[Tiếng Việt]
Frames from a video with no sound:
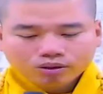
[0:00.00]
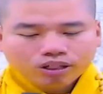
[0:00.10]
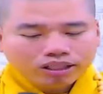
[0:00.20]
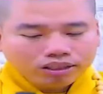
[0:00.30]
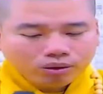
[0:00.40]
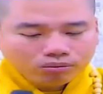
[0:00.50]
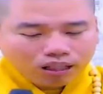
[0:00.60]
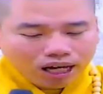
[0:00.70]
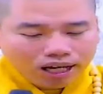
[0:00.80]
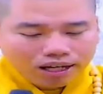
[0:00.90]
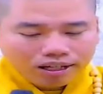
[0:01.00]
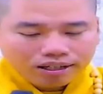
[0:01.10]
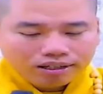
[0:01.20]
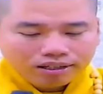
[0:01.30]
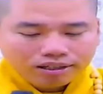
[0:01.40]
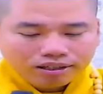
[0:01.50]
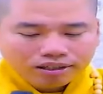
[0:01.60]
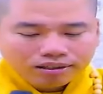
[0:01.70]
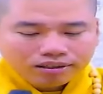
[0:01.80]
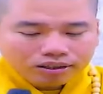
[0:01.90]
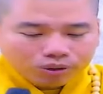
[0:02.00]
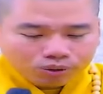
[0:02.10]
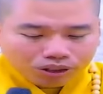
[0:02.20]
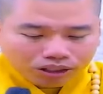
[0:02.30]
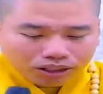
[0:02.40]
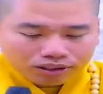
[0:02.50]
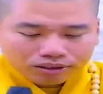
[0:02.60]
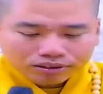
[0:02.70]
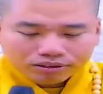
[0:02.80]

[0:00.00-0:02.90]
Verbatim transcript: khuyên chúng ta nên tu thiền